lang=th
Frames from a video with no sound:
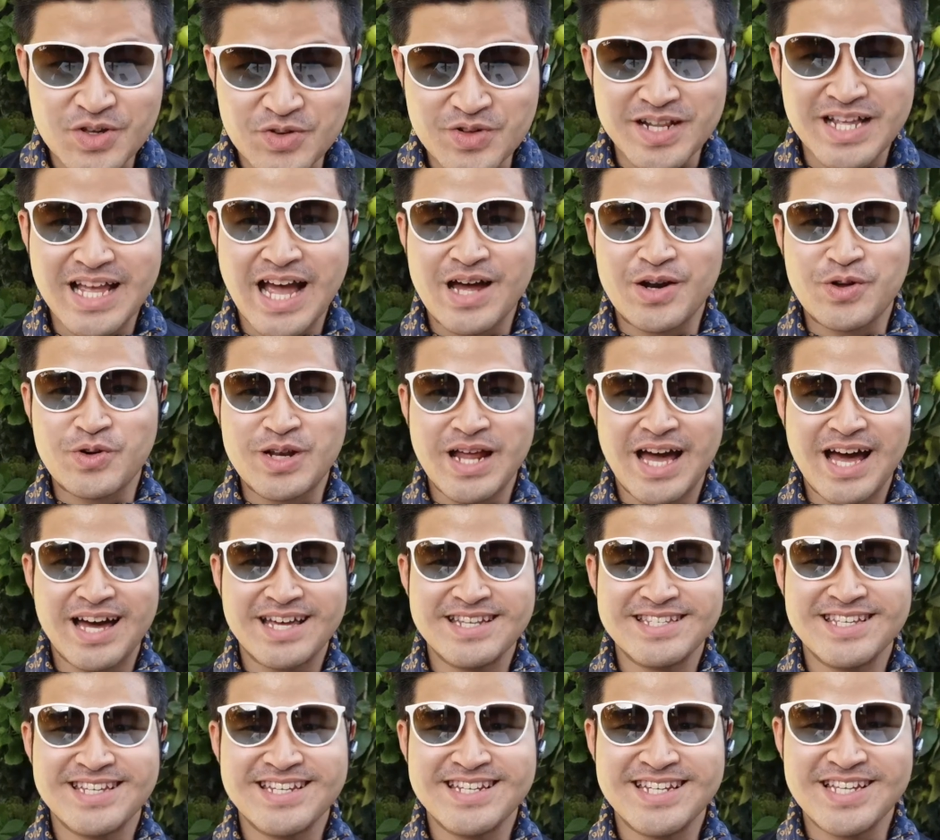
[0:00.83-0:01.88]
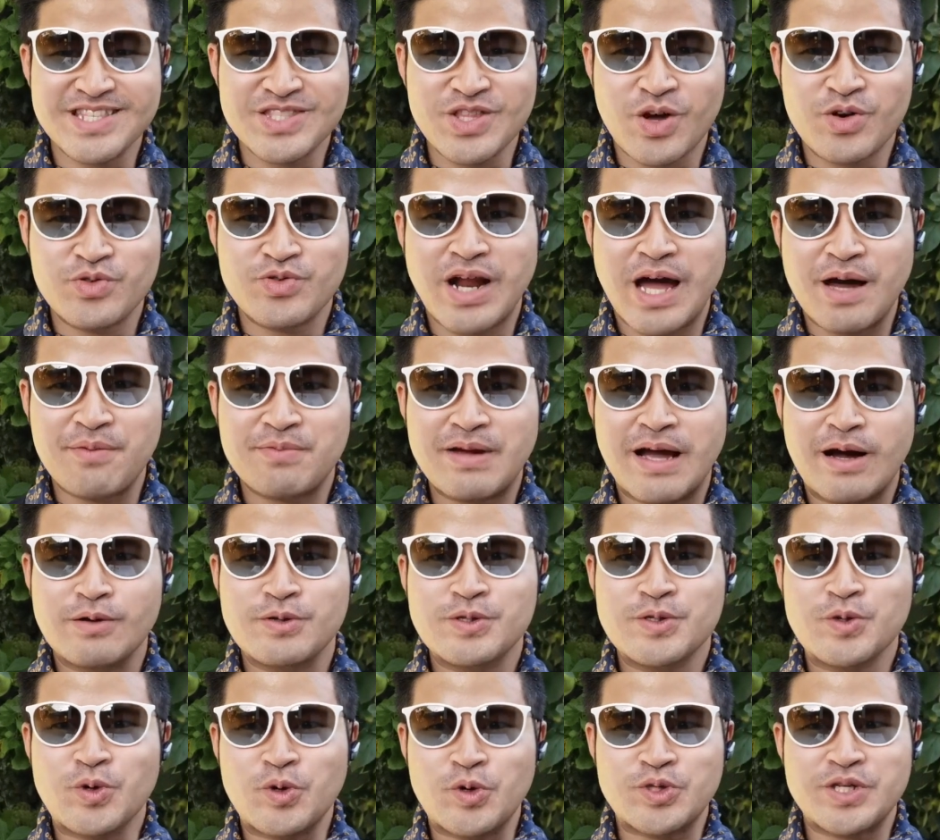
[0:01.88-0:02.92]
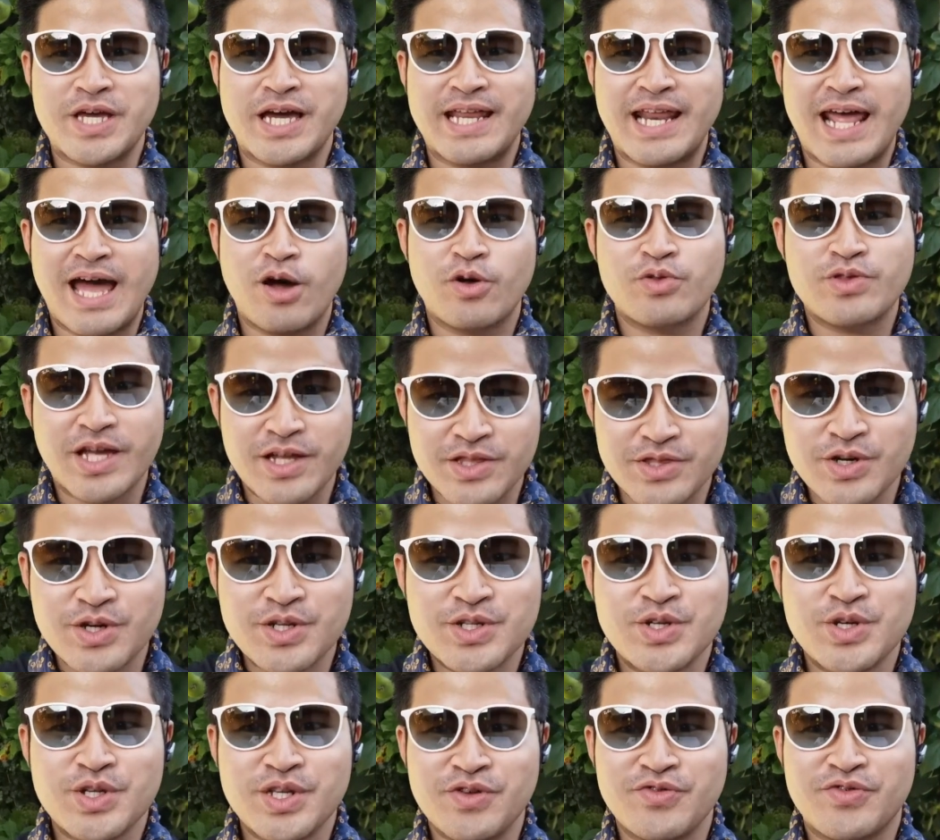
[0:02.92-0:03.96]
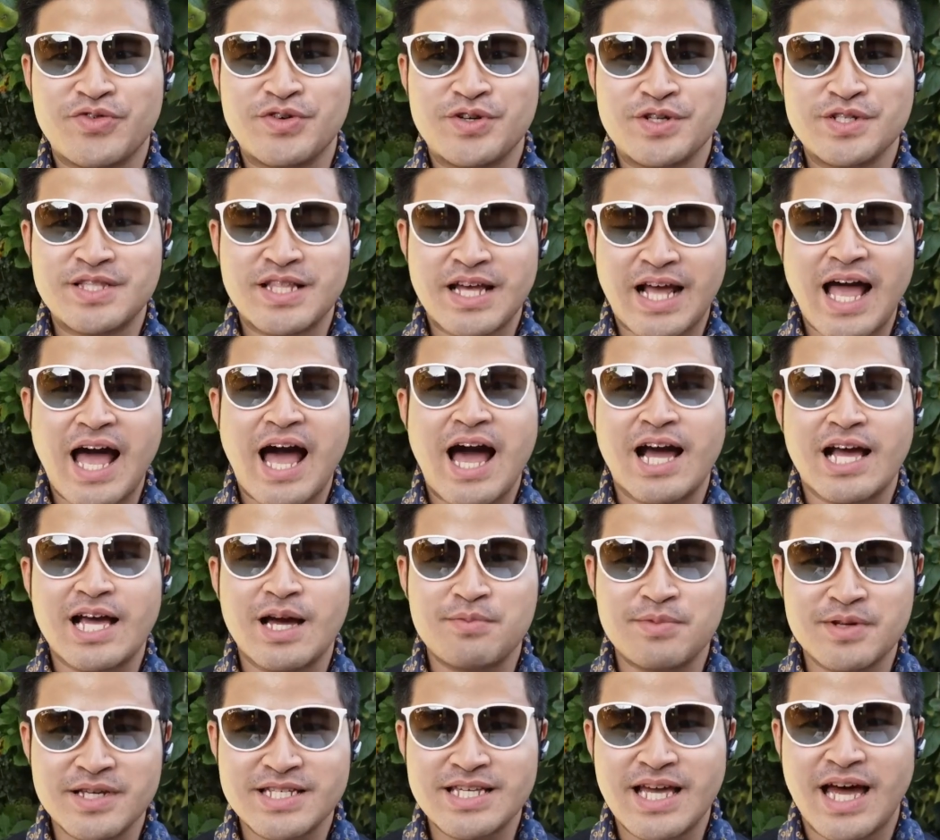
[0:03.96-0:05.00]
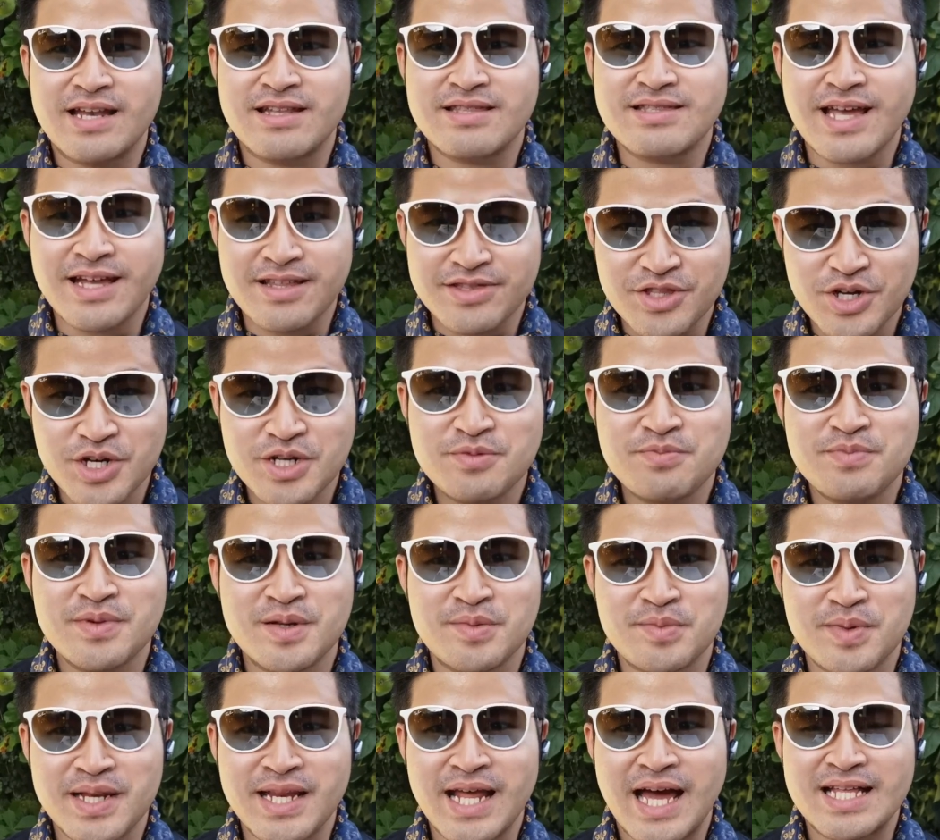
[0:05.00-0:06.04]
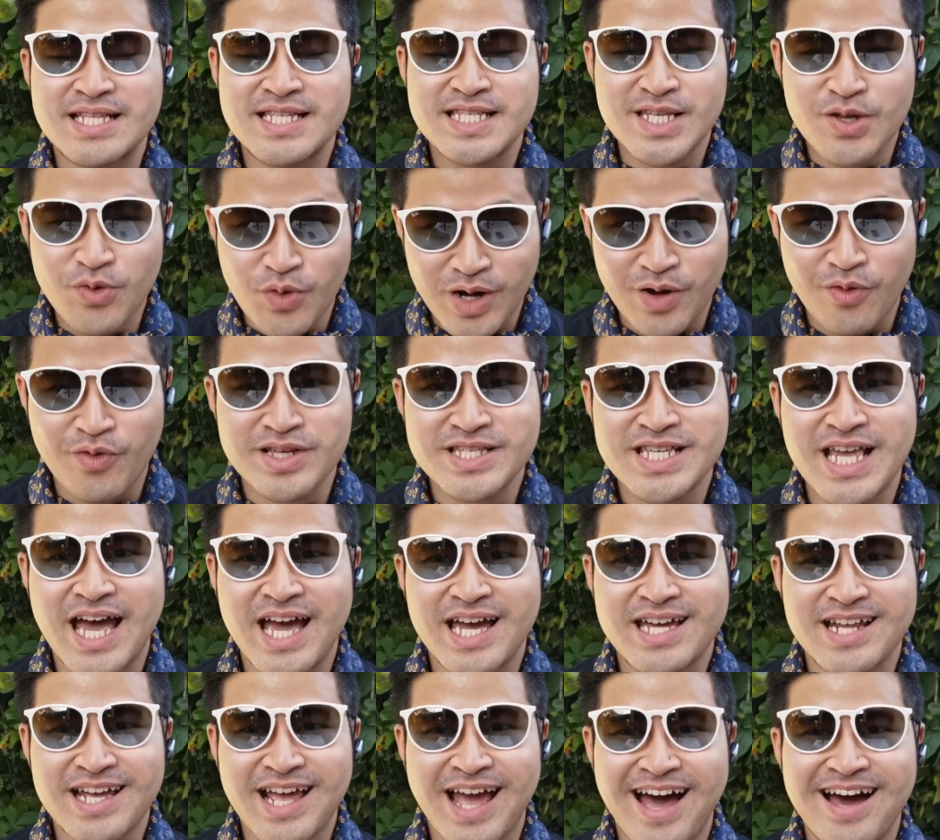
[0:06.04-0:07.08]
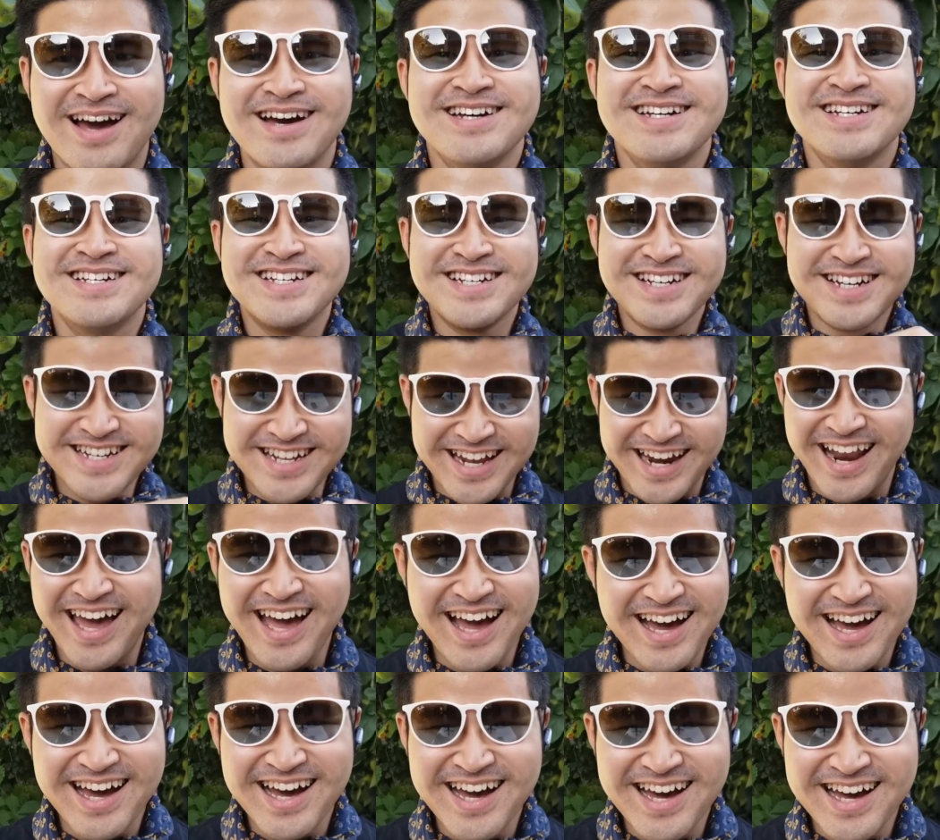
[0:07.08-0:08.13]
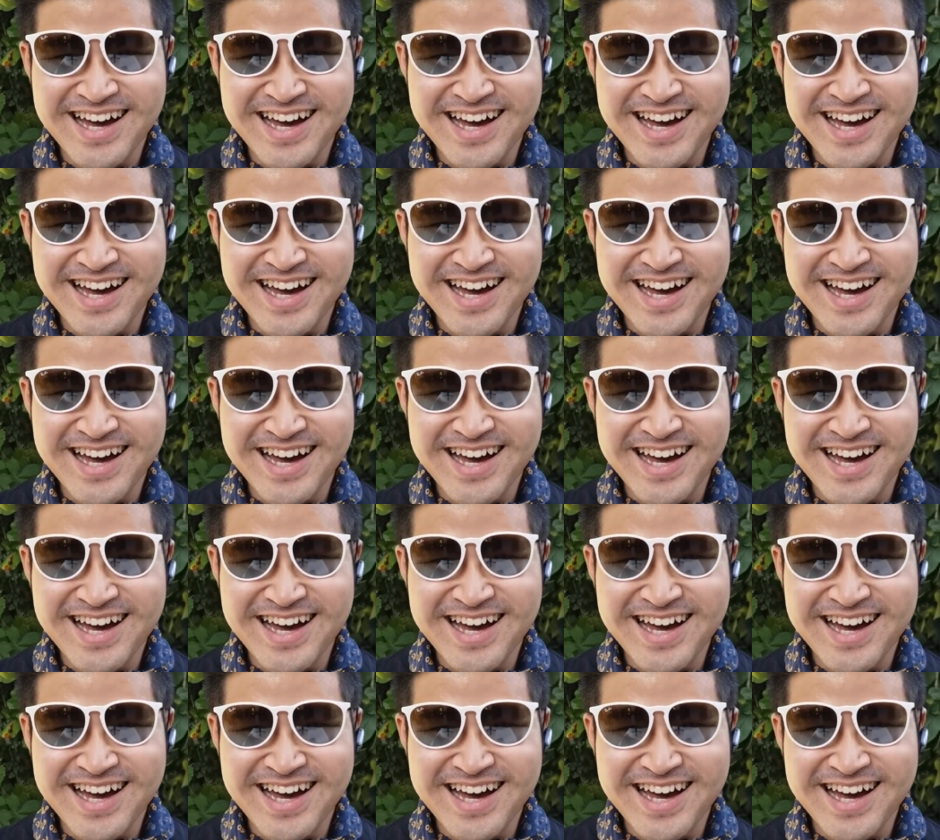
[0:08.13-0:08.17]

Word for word: สวัสดีค่ะทุกท่าน ยินดีต้อนรับเข้าสู่ช anel t i t ยู Universe นะคะ กับดิฉันไตเติ้ลปิ่นปีนัสสวัสดีวัชัยนะคะทาดา